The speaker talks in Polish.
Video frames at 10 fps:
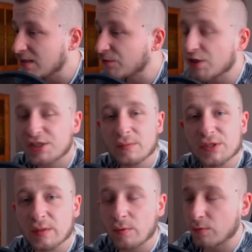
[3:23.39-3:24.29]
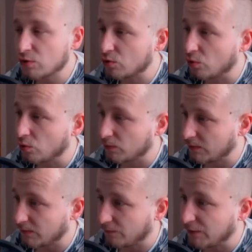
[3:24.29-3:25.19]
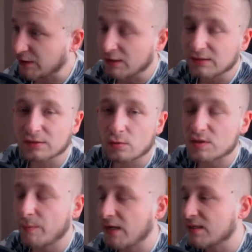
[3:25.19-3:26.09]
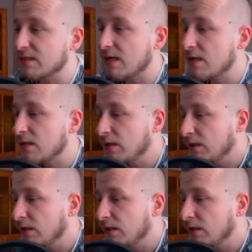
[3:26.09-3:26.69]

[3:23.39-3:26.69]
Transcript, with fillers: za wcześnie mi się po prostu wyślizgnął z palca,